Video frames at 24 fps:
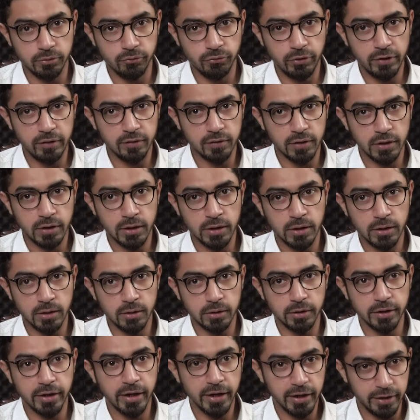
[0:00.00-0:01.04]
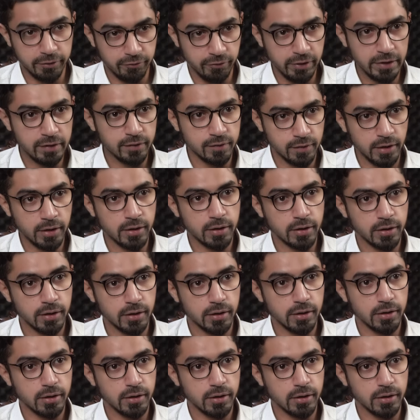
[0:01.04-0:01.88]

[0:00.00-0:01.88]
वीज़ा गेटवेज हैं